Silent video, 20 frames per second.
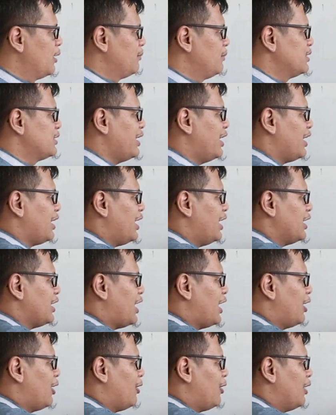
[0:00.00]
misalkan
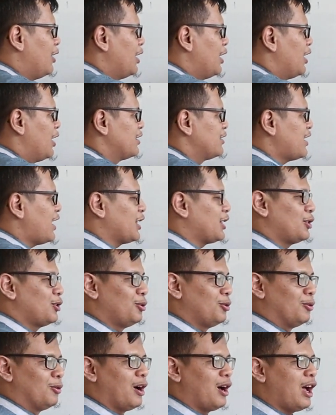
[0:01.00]
kalau
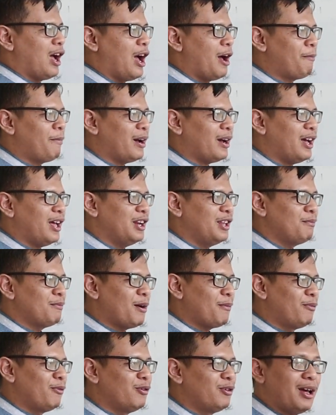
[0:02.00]
satu apakah
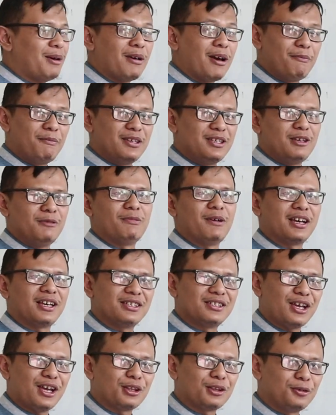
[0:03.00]
56 habis
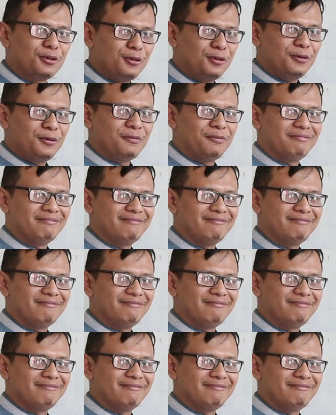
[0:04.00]
dibagi satu